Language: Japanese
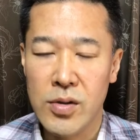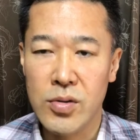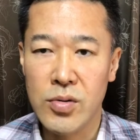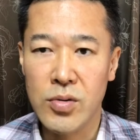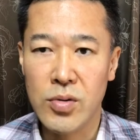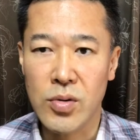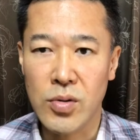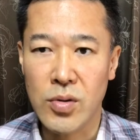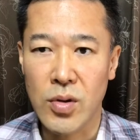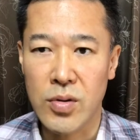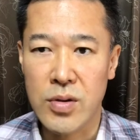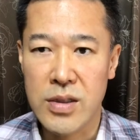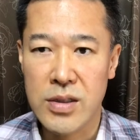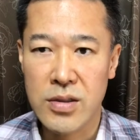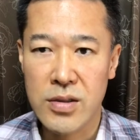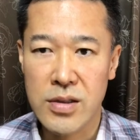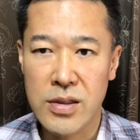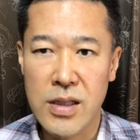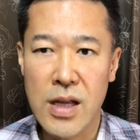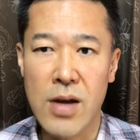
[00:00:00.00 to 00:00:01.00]
いうことに
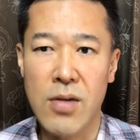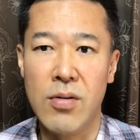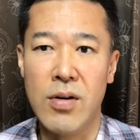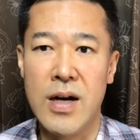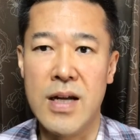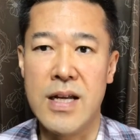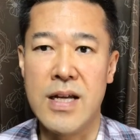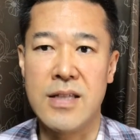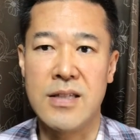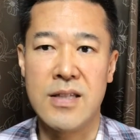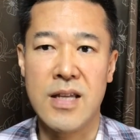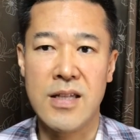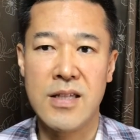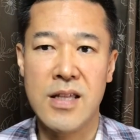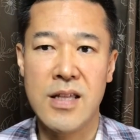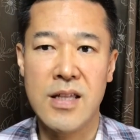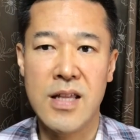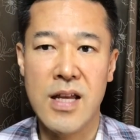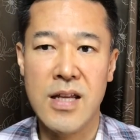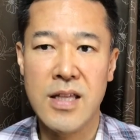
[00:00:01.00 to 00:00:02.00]
ついてお話しさ
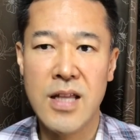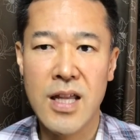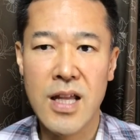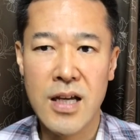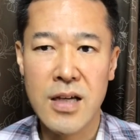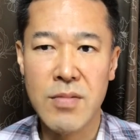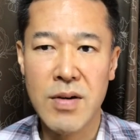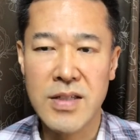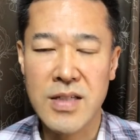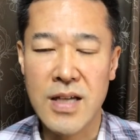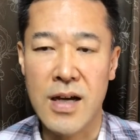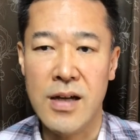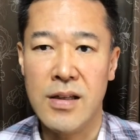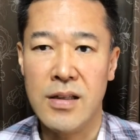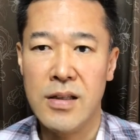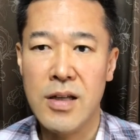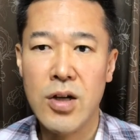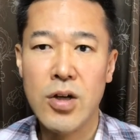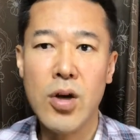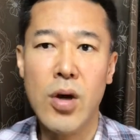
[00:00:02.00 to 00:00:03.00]
せていただきました
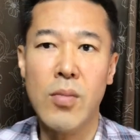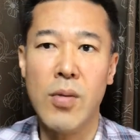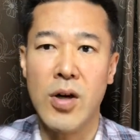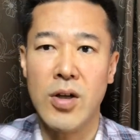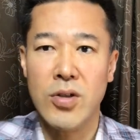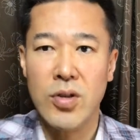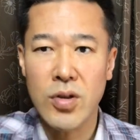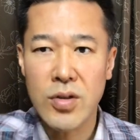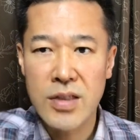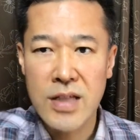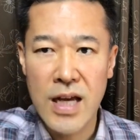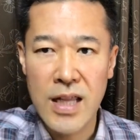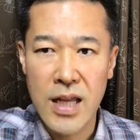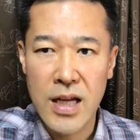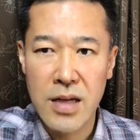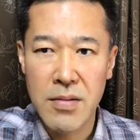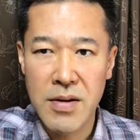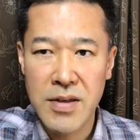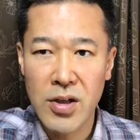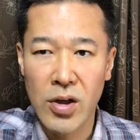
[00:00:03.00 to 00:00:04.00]
では今日もよっしゃーで
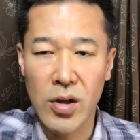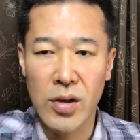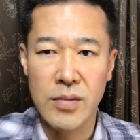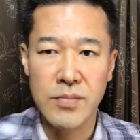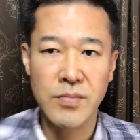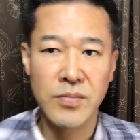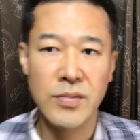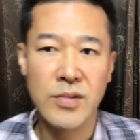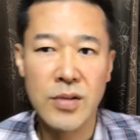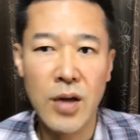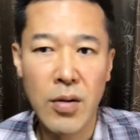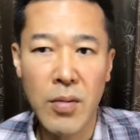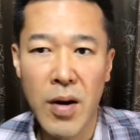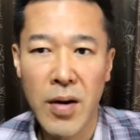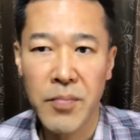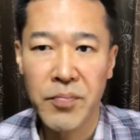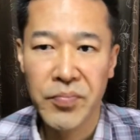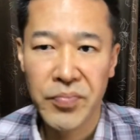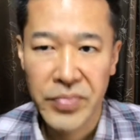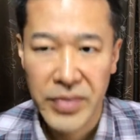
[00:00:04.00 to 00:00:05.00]
いきましょうどうも